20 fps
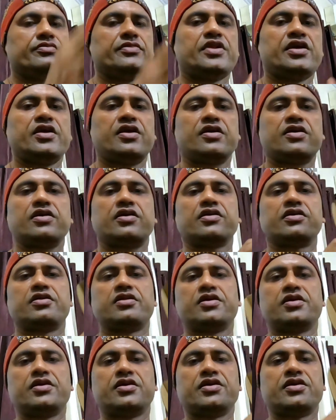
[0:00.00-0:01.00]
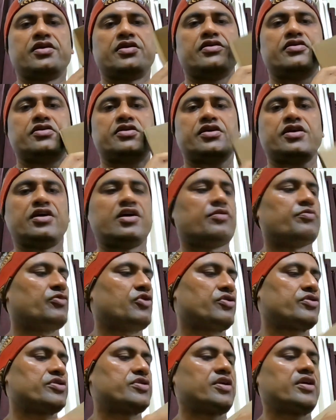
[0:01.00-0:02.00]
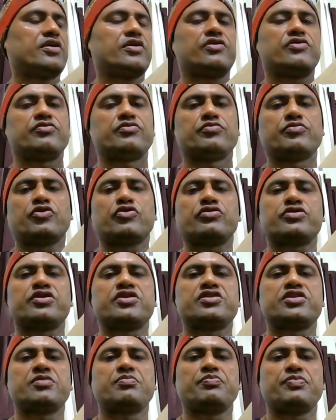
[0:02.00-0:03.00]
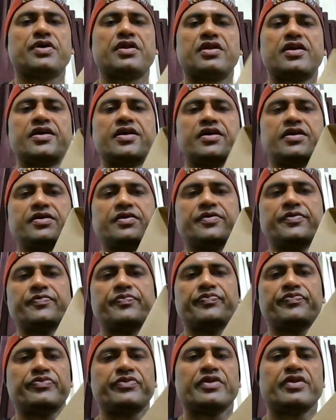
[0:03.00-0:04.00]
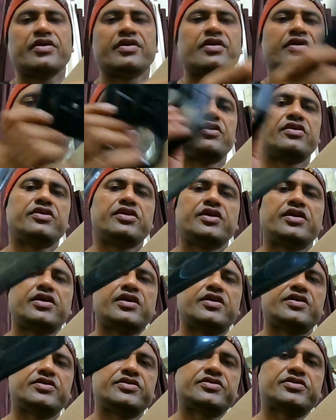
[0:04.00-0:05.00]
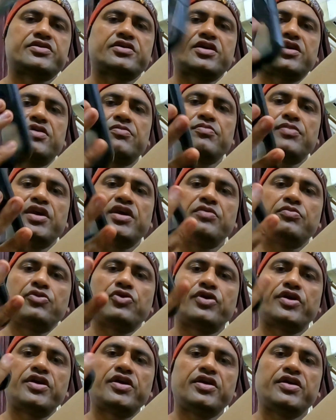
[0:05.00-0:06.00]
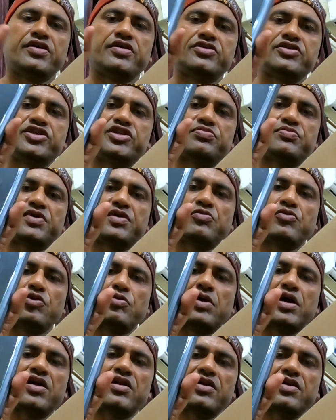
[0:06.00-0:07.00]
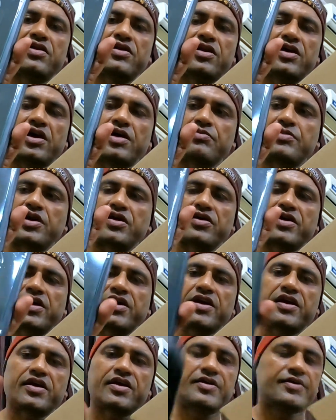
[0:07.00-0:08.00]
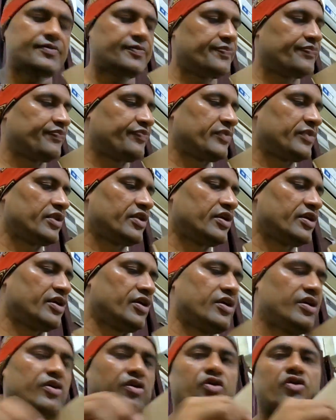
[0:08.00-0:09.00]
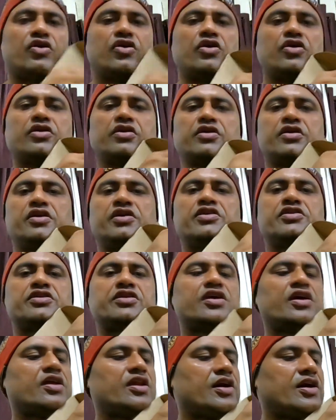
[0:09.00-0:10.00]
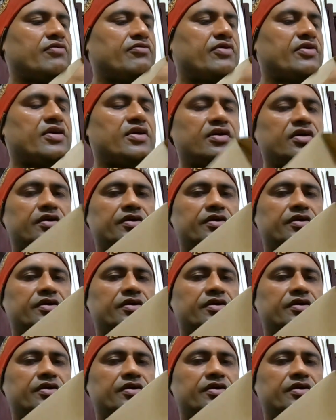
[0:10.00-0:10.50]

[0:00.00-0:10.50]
ने कर दी है इसकी अनबॉक्सिंग बहुत ही सिंपल है ये है इसका मेन बॉडी जिसमें मोबाइल हम रखेंगे और इसके अलावा